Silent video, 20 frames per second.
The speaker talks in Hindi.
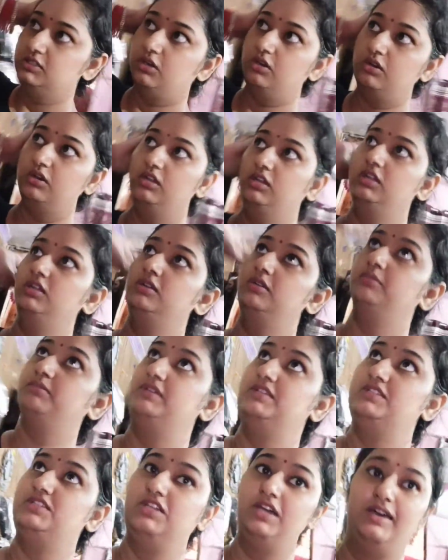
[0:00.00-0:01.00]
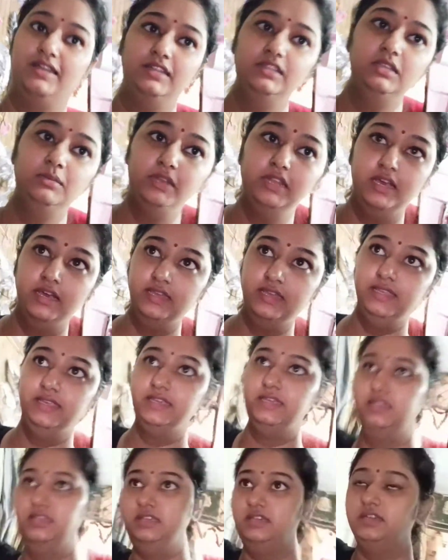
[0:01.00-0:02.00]
और बस जा रही थी मैं नहाने
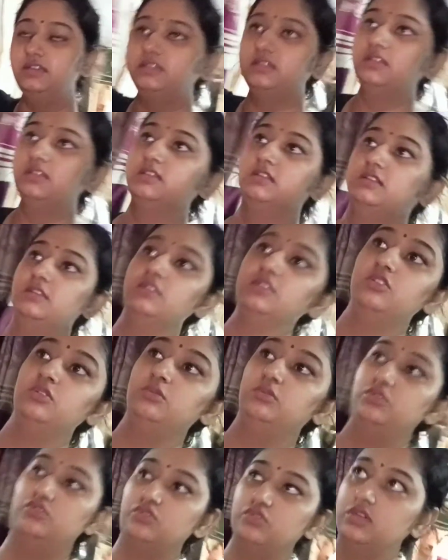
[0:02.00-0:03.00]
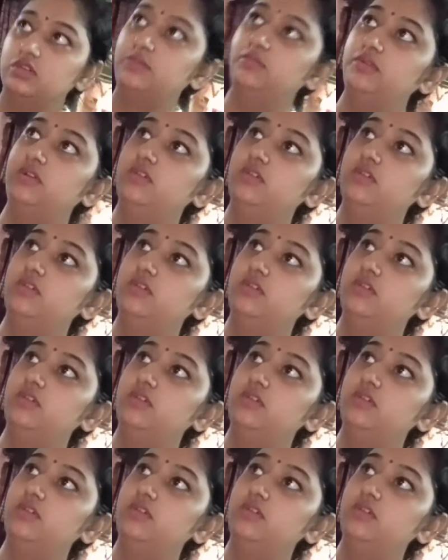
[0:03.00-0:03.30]
के लिए तो मैंने सोचा अपना